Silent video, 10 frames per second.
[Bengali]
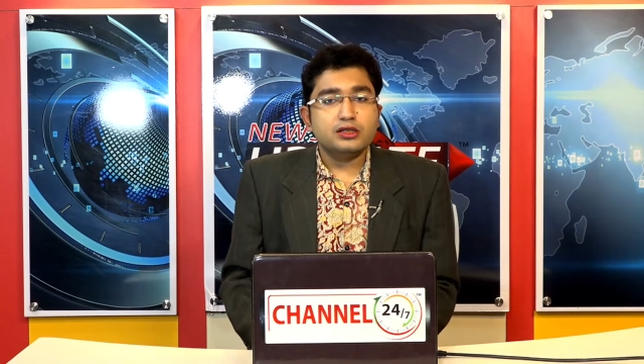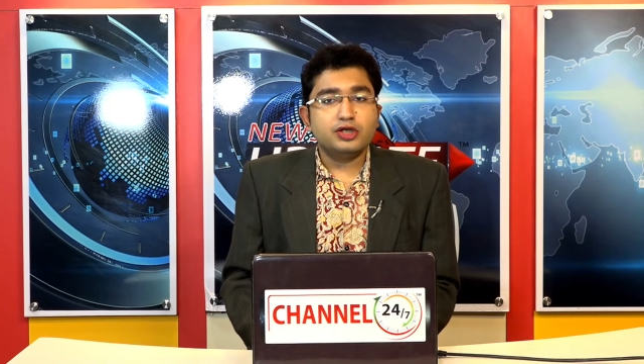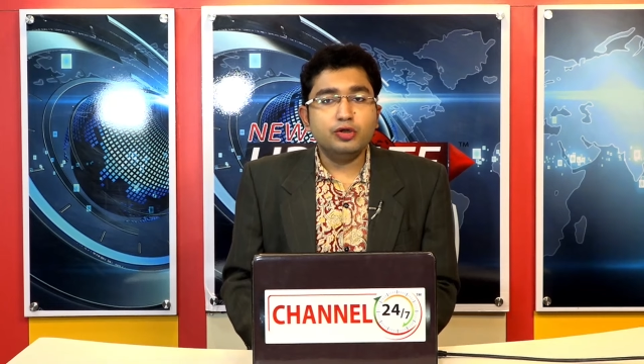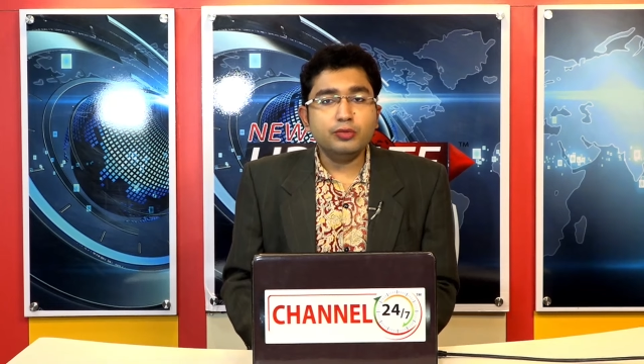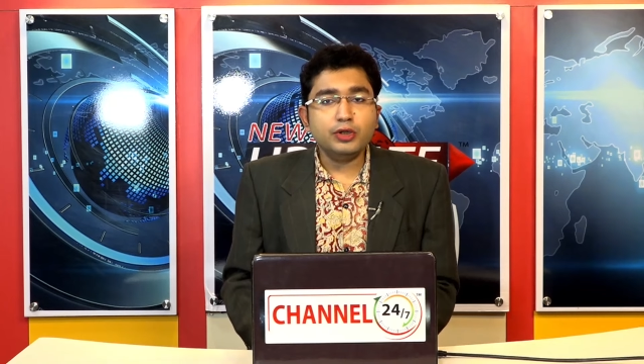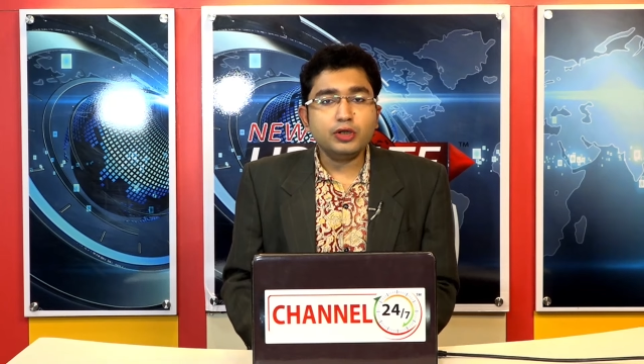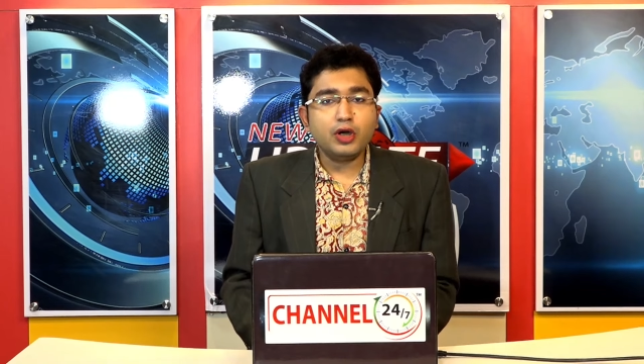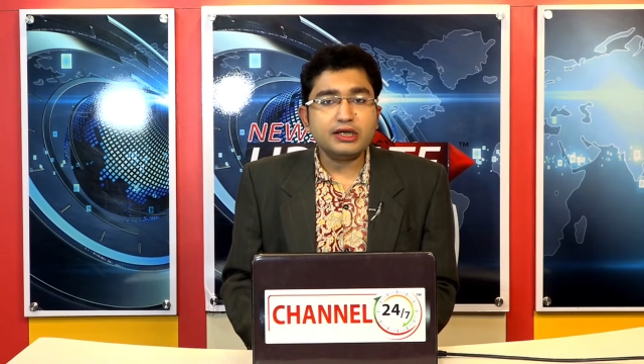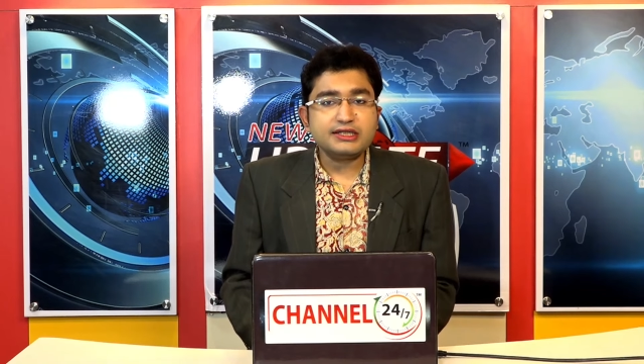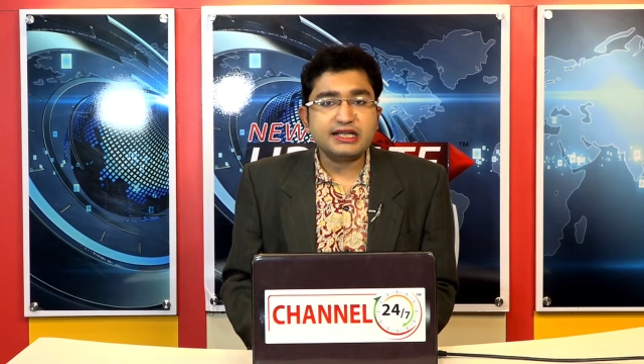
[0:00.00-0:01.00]
তৃণমূল
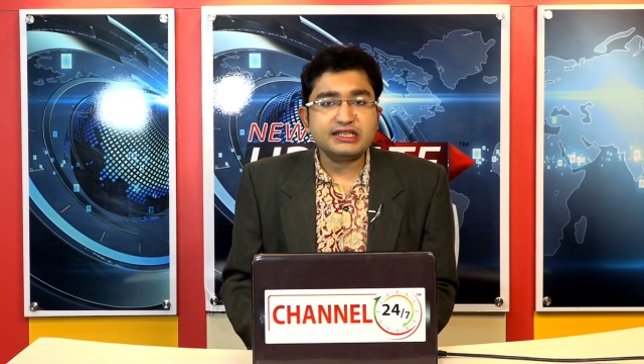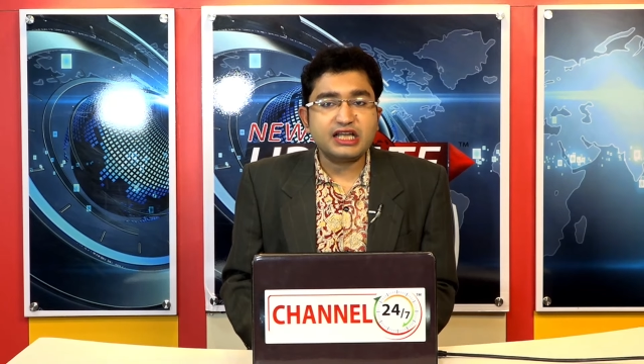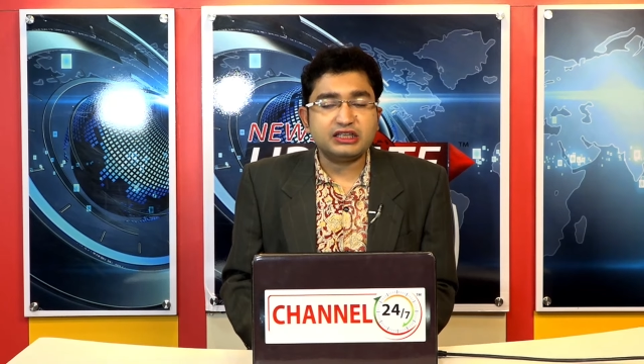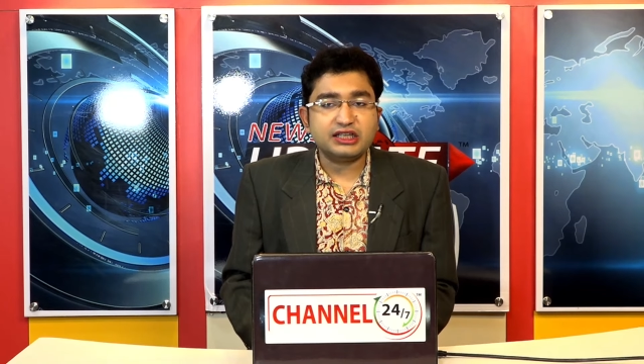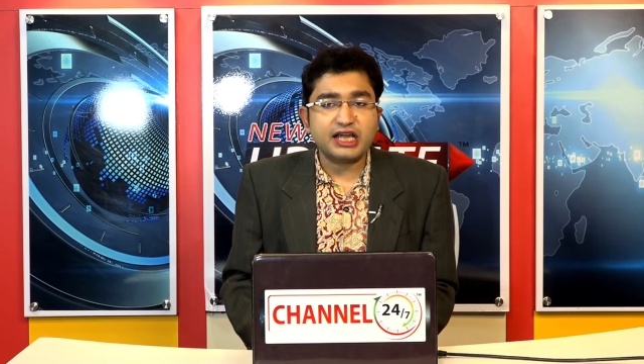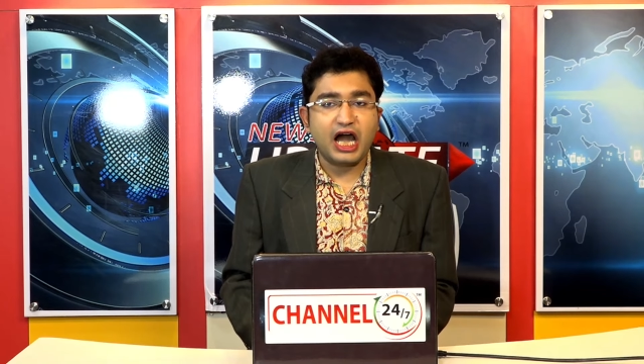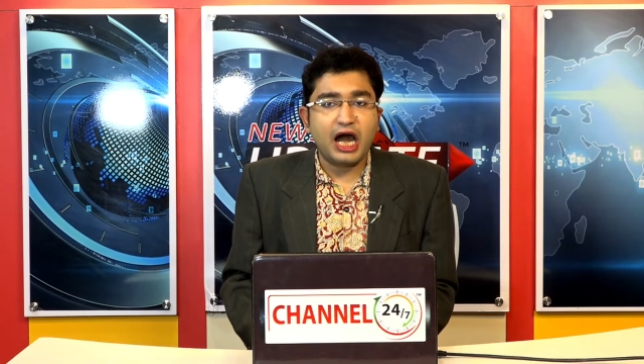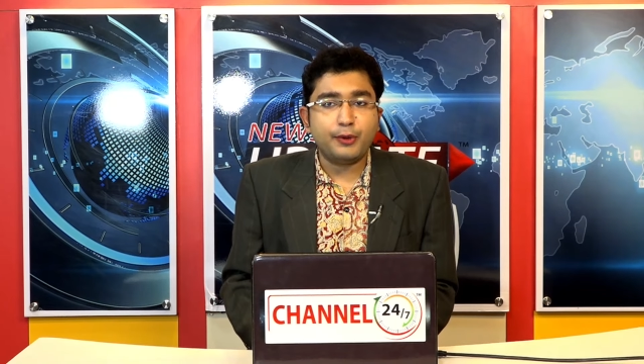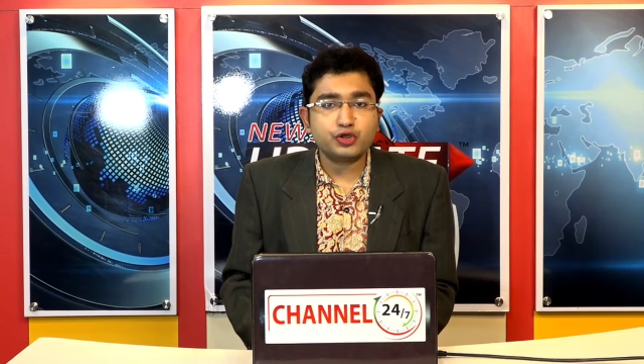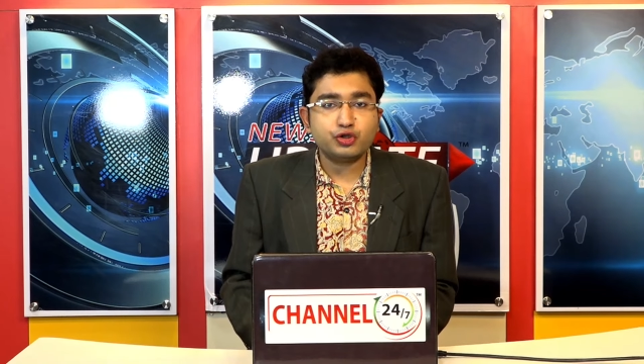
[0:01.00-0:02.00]
কংগ্রেস থেকে যাদেরকে
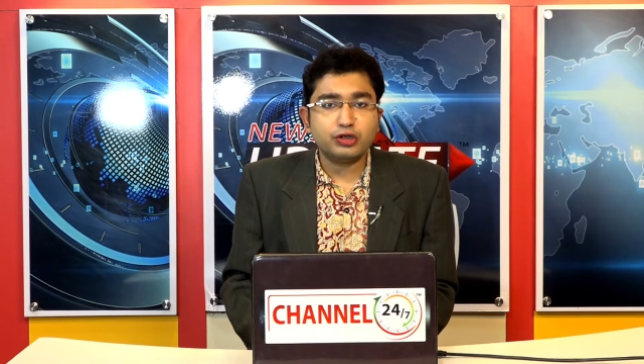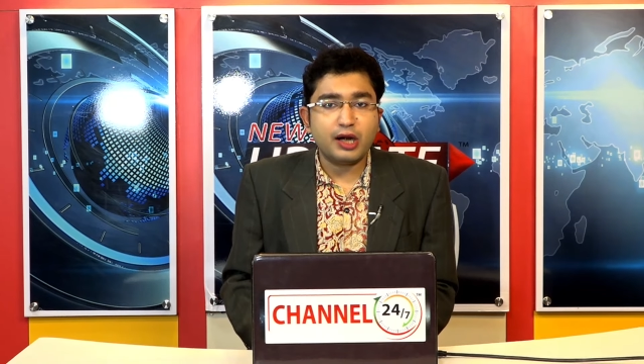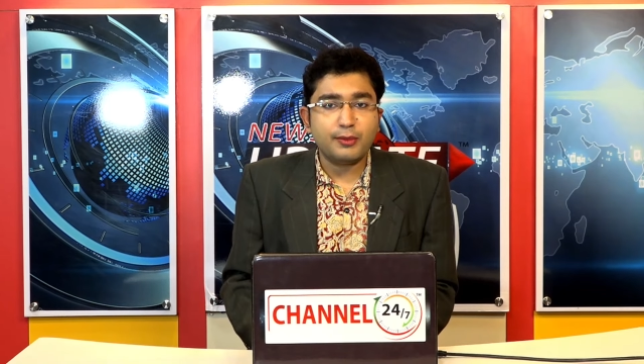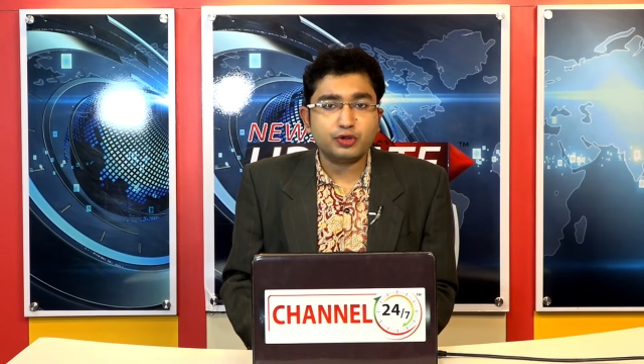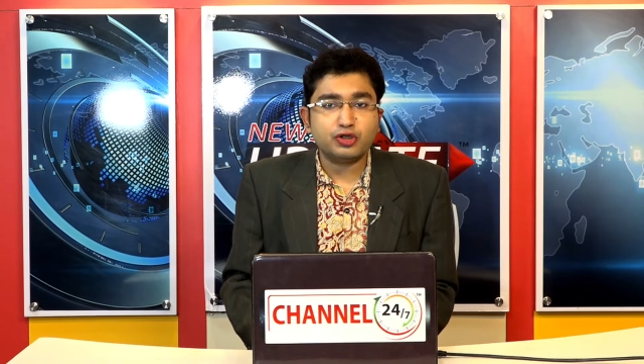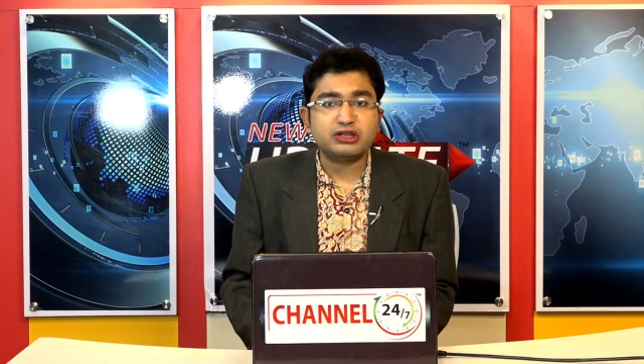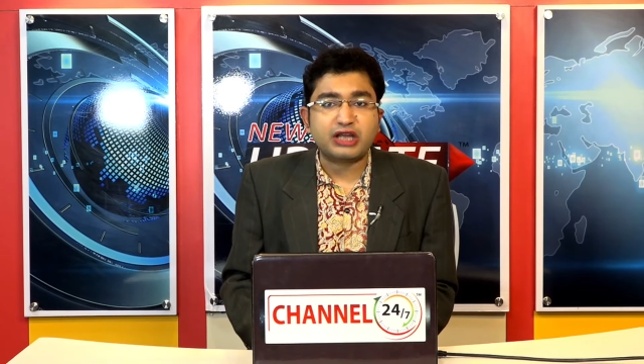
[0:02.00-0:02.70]
আবর্জনার মতো